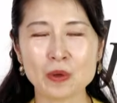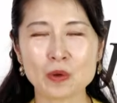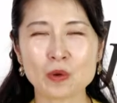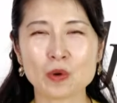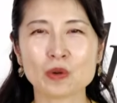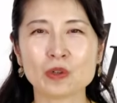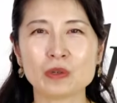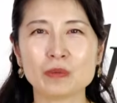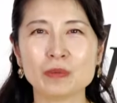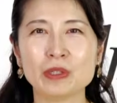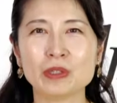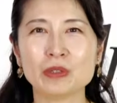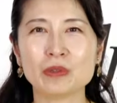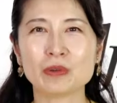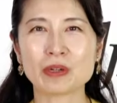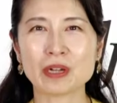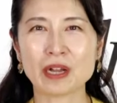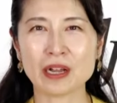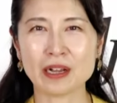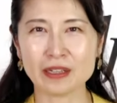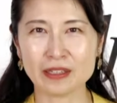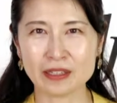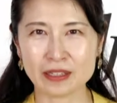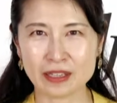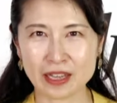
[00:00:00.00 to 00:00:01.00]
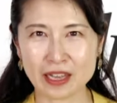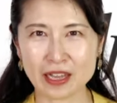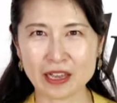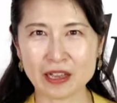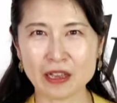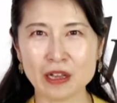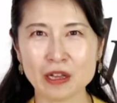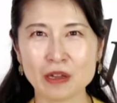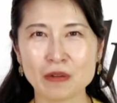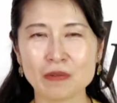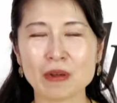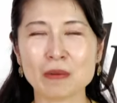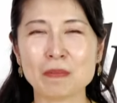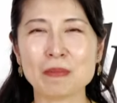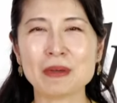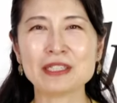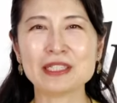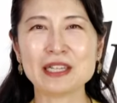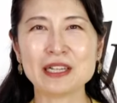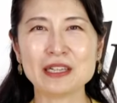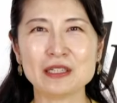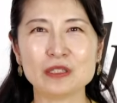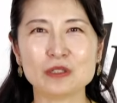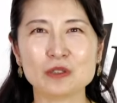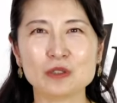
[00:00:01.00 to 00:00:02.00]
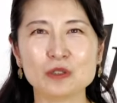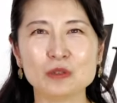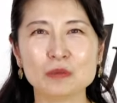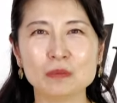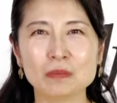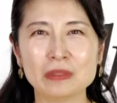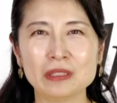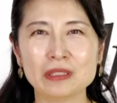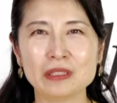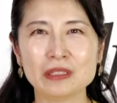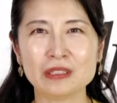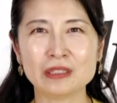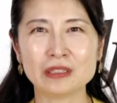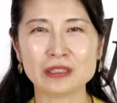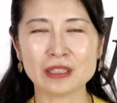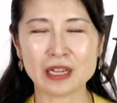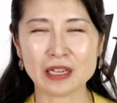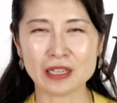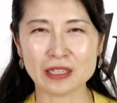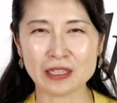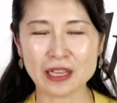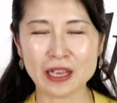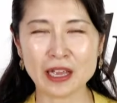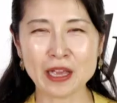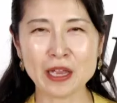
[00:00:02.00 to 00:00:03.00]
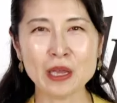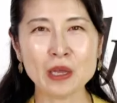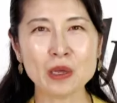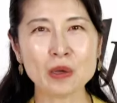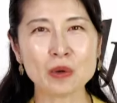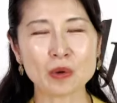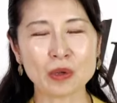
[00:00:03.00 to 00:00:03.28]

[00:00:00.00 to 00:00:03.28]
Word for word: 国民の関係はまさに君民一体で、